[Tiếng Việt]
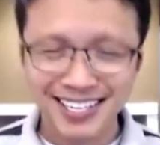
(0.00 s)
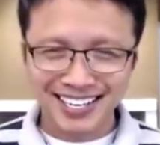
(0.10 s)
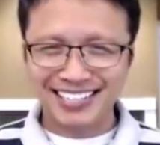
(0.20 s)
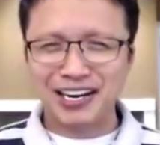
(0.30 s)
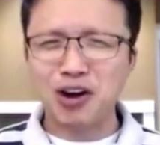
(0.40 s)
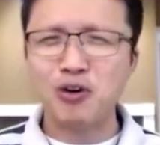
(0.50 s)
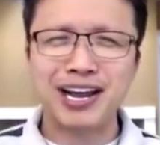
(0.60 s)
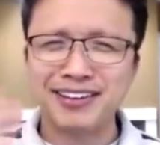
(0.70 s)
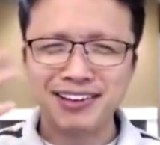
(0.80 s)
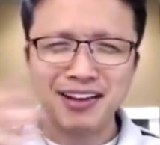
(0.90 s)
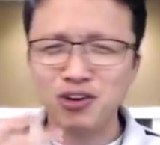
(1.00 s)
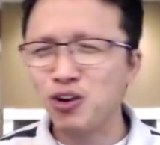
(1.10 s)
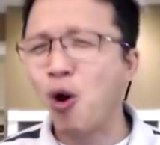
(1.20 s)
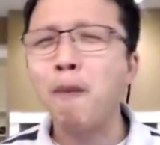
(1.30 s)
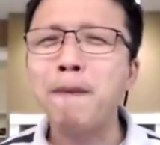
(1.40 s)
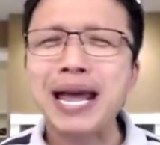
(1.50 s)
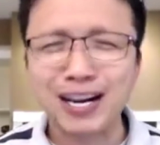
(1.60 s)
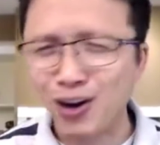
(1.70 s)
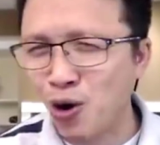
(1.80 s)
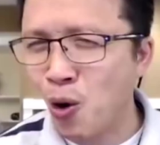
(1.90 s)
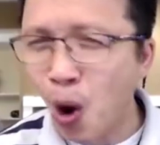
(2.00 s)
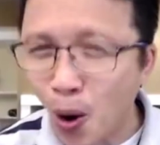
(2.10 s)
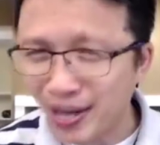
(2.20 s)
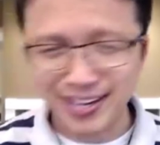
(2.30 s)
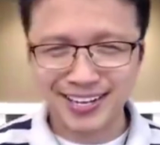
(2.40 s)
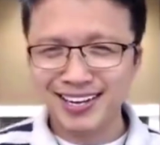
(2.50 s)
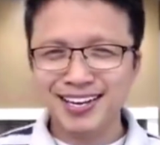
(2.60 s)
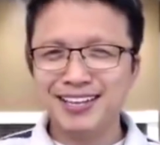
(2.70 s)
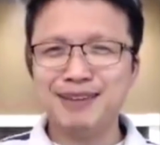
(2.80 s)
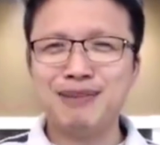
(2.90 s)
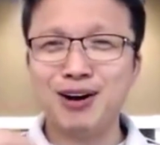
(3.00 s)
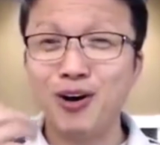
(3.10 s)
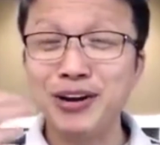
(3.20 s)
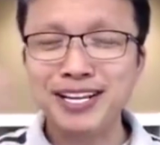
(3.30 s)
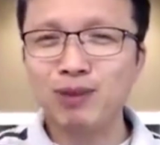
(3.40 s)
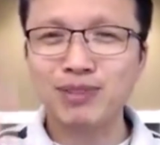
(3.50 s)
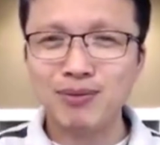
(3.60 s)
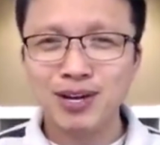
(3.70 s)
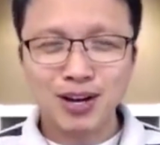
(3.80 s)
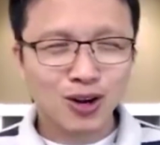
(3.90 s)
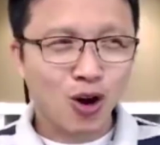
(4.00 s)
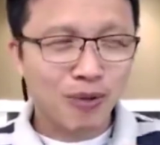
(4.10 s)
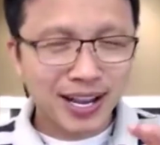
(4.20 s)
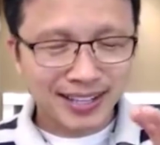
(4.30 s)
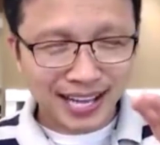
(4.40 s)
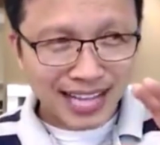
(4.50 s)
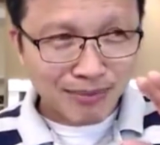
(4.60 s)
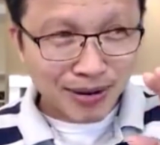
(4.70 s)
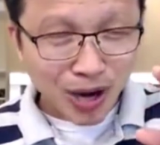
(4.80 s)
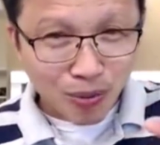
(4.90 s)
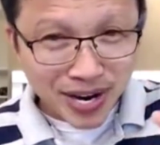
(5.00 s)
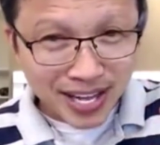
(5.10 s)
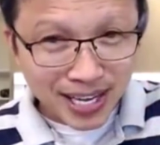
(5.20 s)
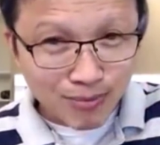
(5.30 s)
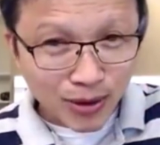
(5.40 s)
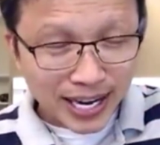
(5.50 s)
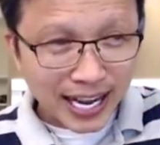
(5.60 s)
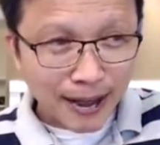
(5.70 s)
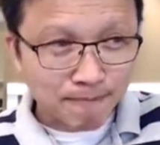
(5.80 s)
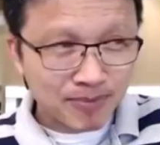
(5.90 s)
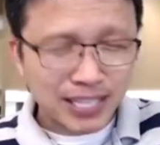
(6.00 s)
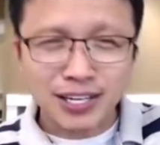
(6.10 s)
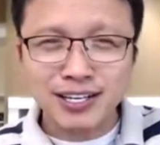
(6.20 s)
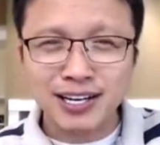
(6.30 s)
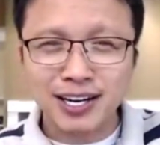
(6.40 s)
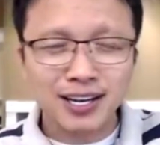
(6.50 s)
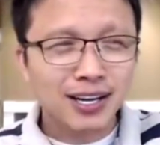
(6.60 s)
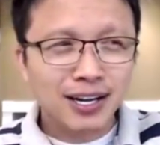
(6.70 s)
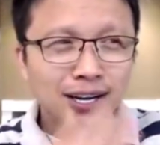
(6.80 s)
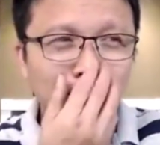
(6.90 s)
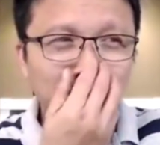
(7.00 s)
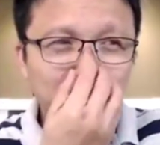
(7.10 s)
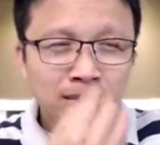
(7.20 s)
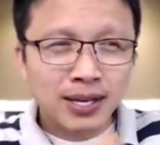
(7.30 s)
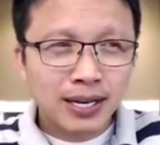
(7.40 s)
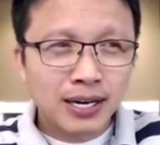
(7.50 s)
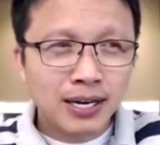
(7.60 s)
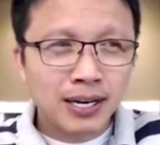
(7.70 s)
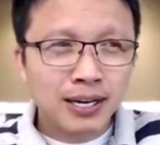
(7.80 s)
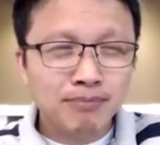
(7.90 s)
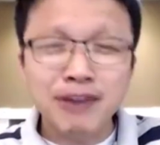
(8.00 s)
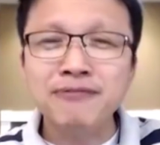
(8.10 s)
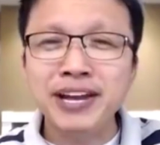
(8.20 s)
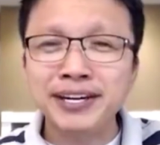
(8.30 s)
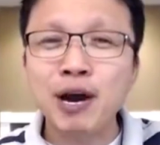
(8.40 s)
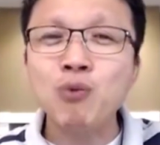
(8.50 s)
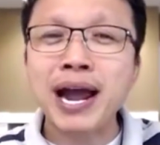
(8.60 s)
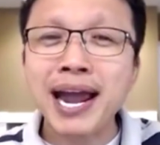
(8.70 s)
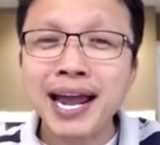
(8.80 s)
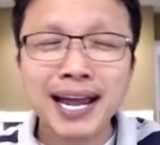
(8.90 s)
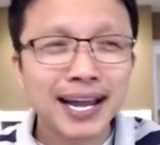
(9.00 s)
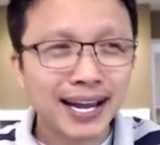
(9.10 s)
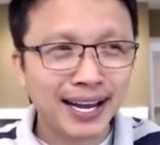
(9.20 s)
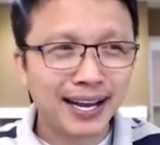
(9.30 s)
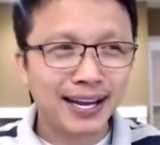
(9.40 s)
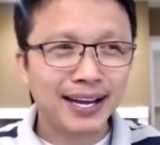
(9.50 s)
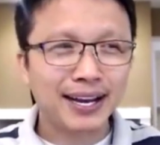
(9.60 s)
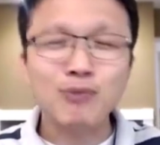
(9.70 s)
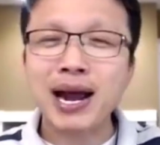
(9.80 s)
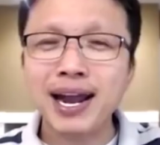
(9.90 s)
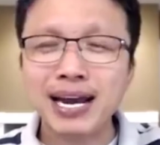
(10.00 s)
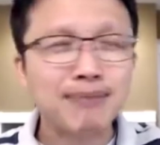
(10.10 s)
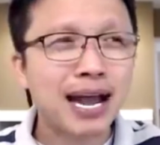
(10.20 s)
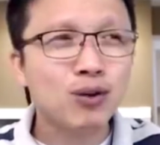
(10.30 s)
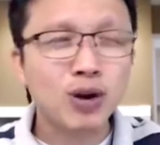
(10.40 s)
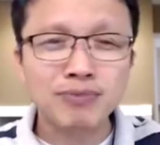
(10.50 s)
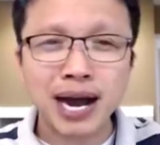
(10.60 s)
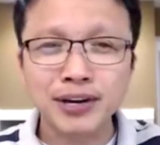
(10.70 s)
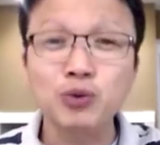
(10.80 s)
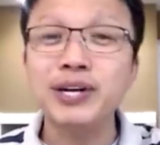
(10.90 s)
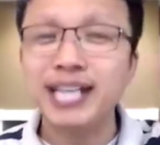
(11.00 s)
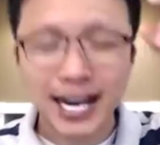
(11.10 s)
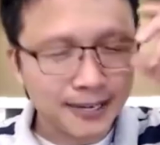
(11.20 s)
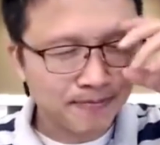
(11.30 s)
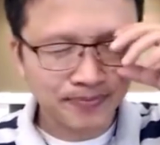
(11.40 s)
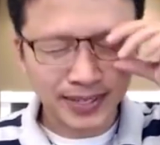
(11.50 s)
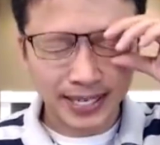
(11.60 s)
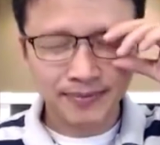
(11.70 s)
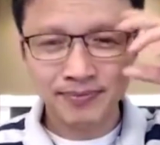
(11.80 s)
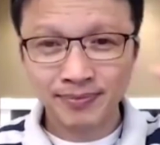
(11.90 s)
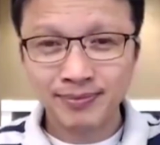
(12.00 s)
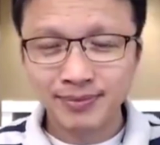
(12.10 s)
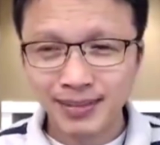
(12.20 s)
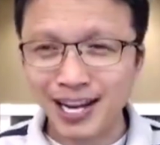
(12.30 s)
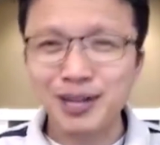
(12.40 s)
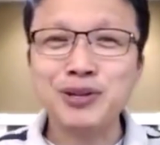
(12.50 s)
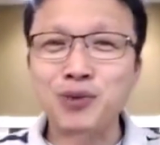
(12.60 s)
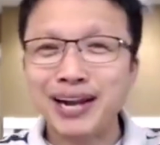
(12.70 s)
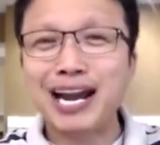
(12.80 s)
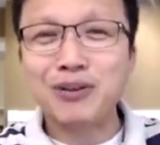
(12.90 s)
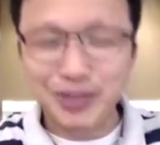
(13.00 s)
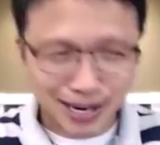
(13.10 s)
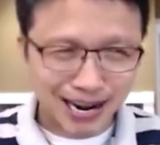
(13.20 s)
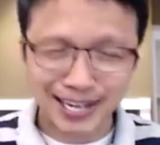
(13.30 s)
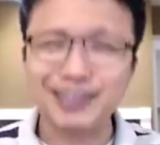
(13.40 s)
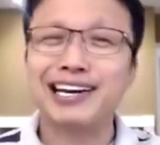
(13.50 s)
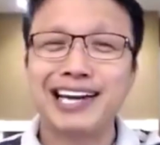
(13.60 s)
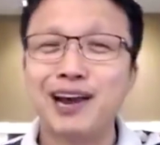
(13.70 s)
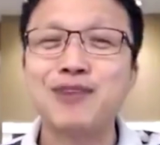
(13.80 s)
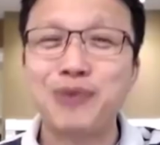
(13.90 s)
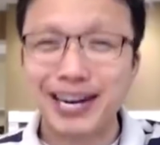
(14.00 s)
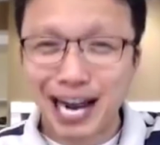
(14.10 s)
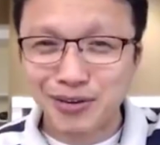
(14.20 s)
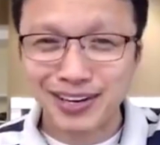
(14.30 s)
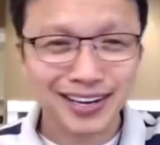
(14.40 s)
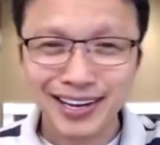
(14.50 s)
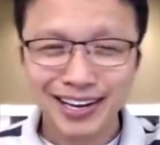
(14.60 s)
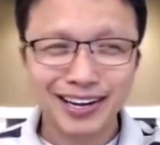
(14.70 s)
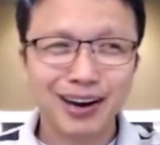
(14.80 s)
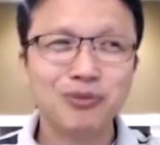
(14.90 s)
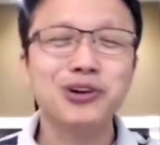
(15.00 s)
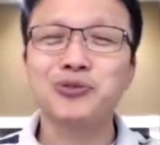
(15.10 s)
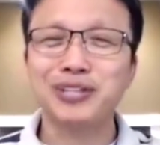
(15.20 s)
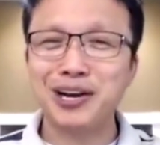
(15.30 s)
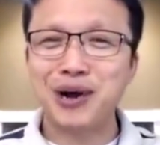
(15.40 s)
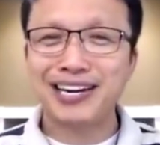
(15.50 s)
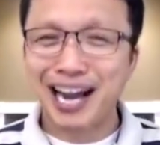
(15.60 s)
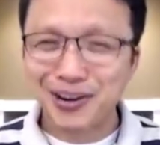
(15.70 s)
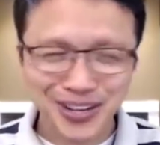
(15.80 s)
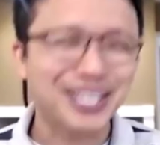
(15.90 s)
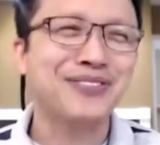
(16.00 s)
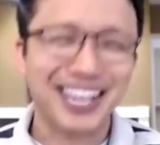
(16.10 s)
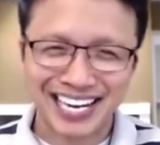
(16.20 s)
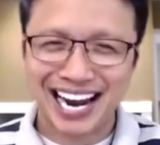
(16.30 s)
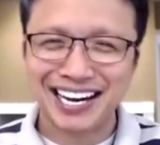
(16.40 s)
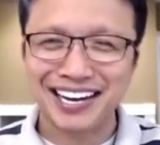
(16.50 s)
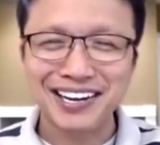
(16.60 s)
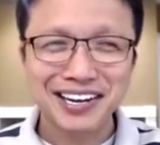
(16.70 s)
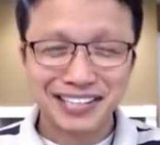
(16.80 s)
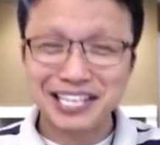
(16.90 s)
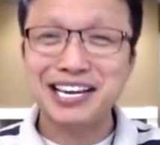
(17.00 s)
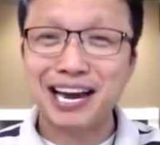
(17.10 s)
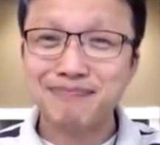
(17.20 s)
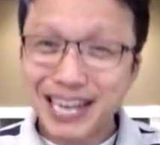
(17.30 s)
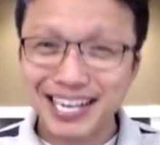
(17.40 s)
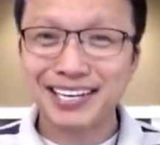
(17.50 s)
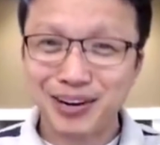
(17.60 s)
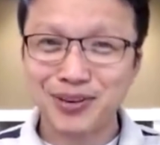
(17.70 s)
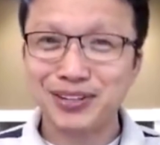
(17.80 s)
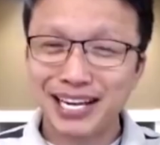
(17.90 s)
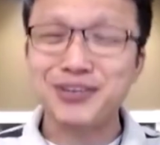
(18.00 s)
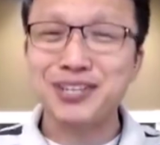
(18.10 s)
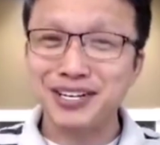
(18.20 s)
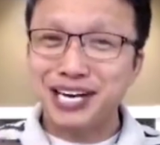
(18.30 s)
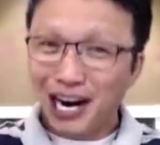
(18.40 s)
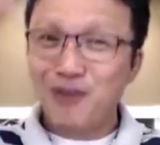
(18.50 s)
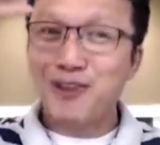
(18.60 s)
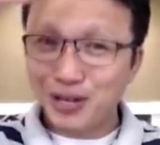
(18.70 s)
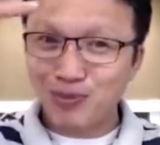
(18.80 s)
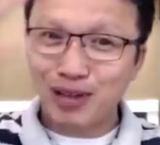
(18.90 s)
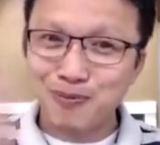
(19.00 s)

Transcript: trả nói ok ngộ tiếc là ngộ hói á nhưng mà ngộ đi trồng tóc ngộ mới anh ta bắt đầu mới đi tới một cái à, giả sử như là uh, uh, bệnh viện đông á à, đông á nam á quên bà đường nguyễn trãi à, giống như quảng cáo cho các bạn ơi ờ, cái này không phải quảng cáo nha Ờ, không có được tiền quảng cáo nhưng mà cái là tại vì anh biết ở trong đó thấy có những người đàn ông vào trồng tóc